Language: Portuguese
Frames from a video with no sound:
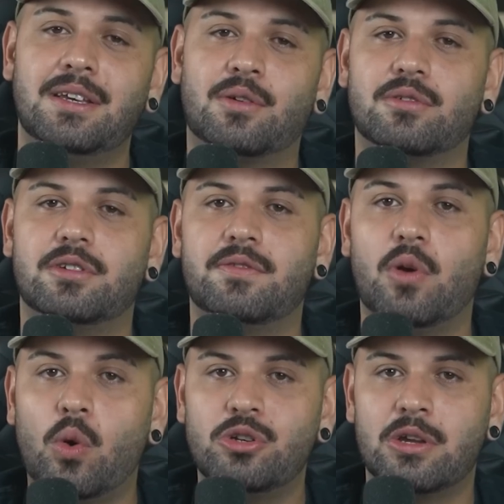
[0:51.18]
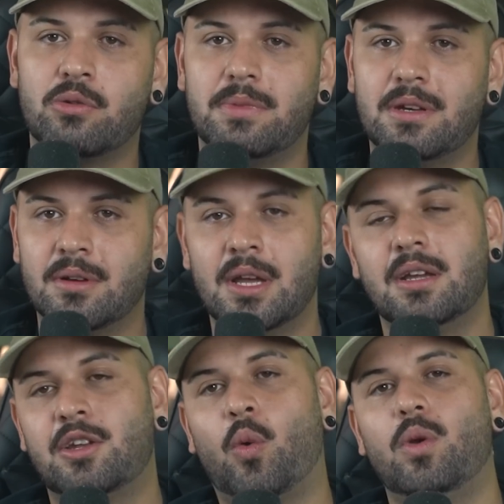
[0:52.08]
inclusive hoje é domingo,
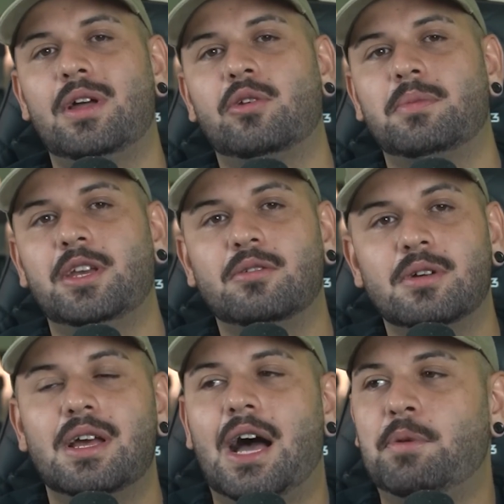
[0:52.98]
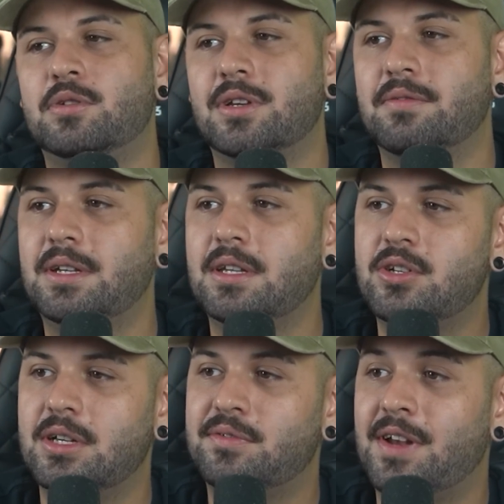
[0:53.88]
então quando é domingo, a pessoa que vem tem
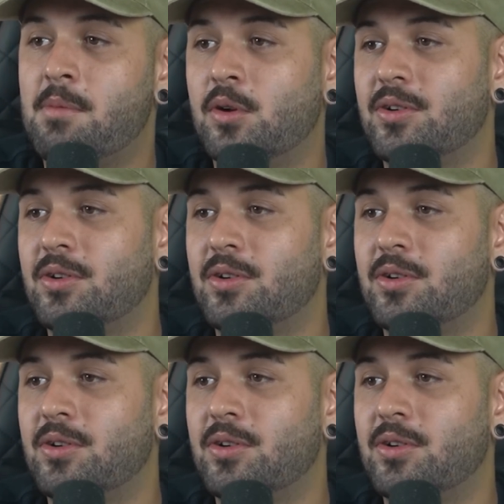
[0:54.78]
direito de falar mal